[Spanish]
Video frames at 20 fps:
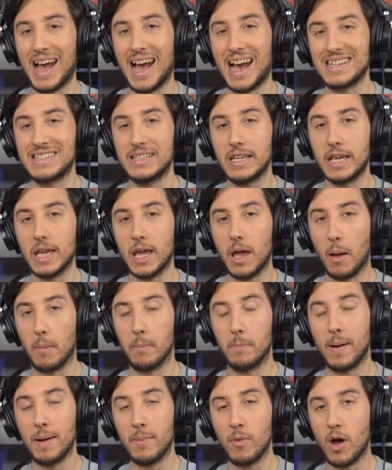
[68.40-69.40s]
Así que
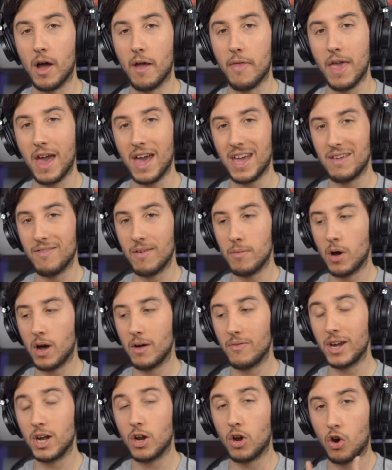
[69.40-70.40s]
vamos allá y vamos
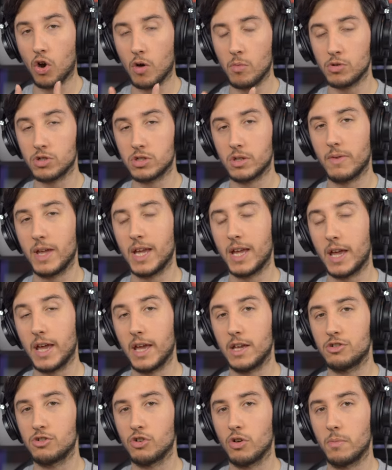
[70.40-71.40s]
a ver cómo se ven
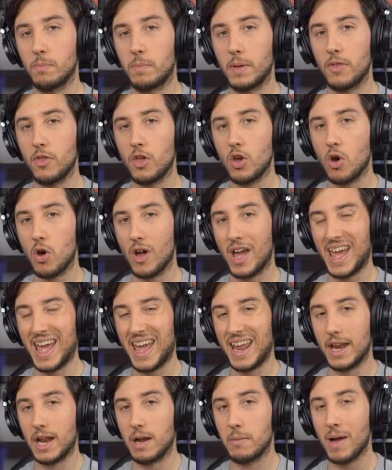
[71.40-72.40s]
esos vídeos
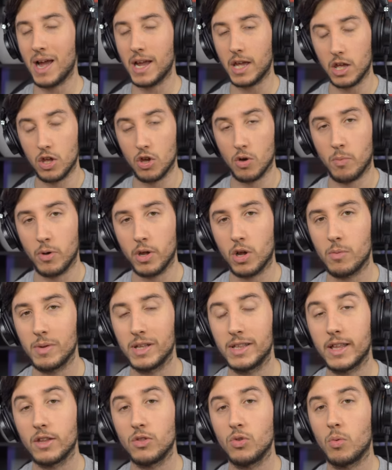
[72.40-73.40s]
en el Mac y os voy
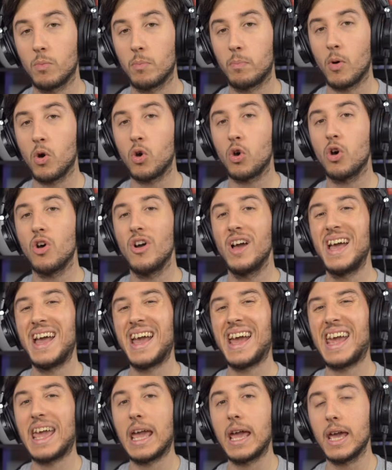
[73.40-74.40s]
comentando un poco
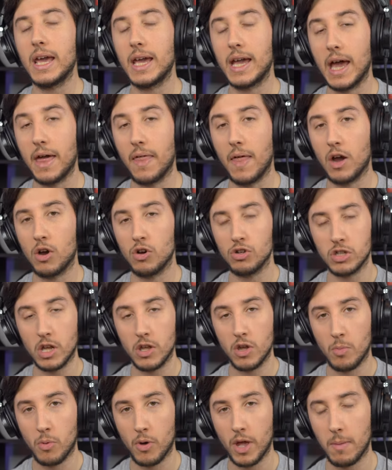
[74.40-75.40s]
qué es cada cosa
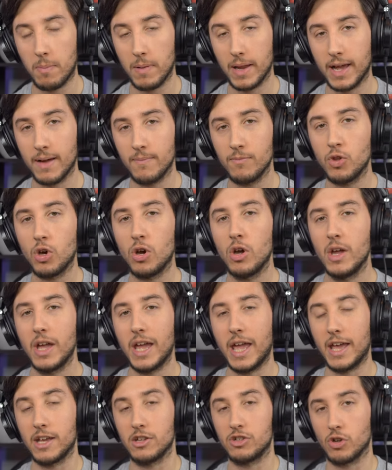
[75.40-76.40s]
y os voy explicando
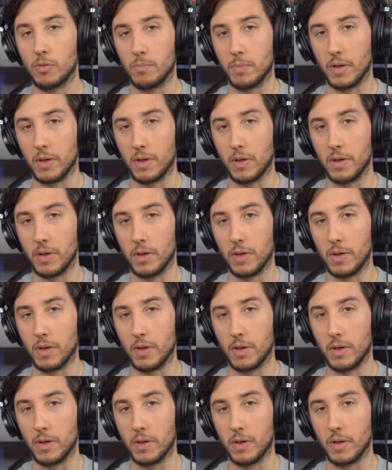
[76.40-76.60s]
esos